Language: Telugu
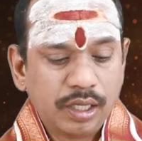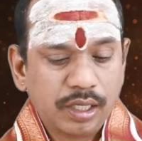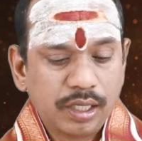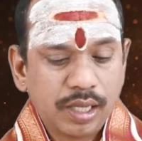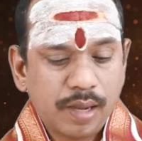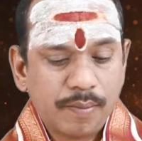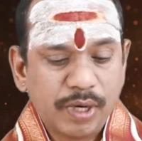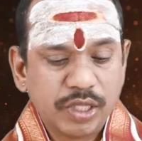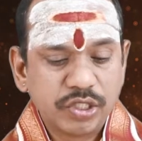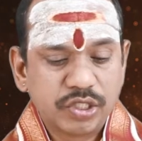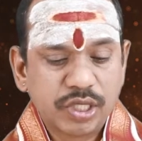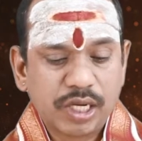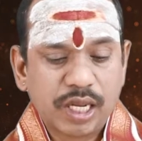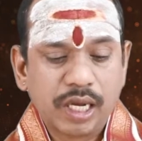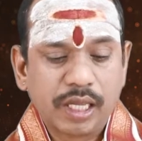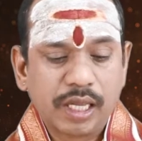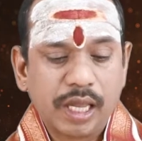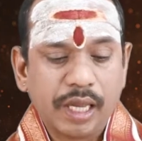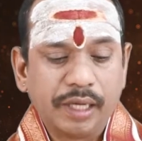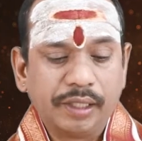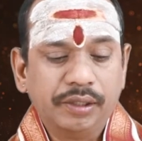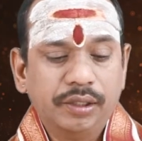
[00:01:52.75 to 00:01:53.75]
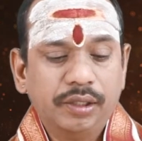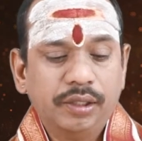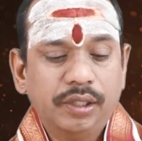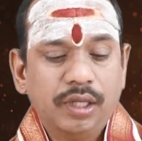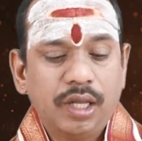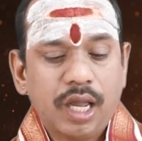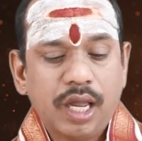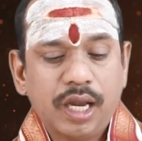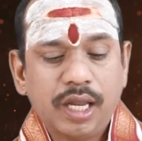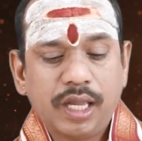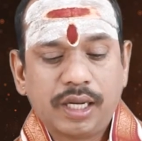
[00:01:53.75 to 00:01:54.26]
గమనించగలగాలి
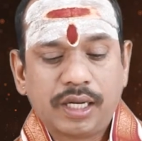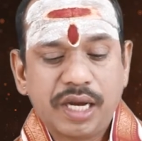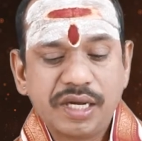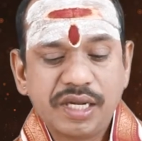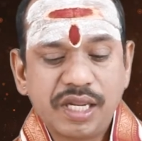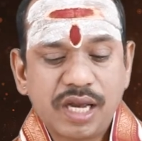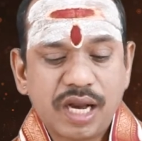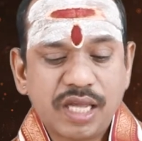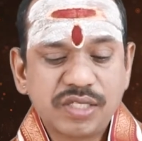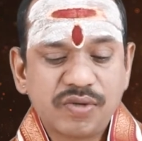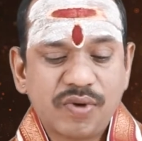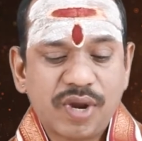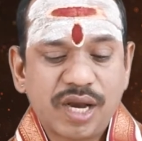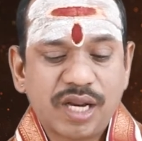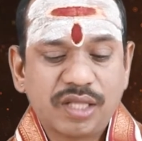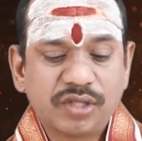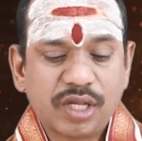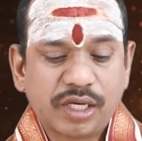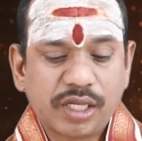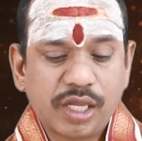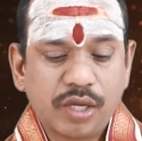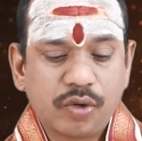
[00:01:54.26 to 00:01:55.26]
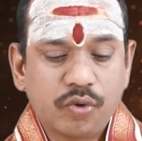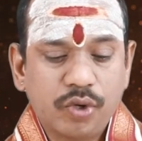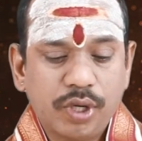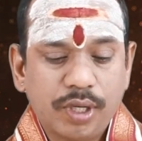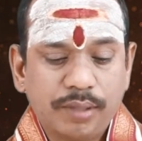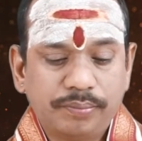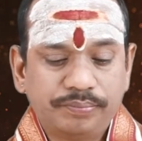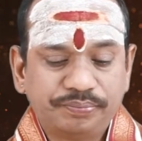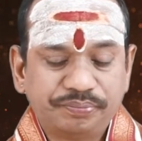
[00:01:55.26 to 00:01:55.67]
అలా కన్యరాశి వారి అందరికీ కూడా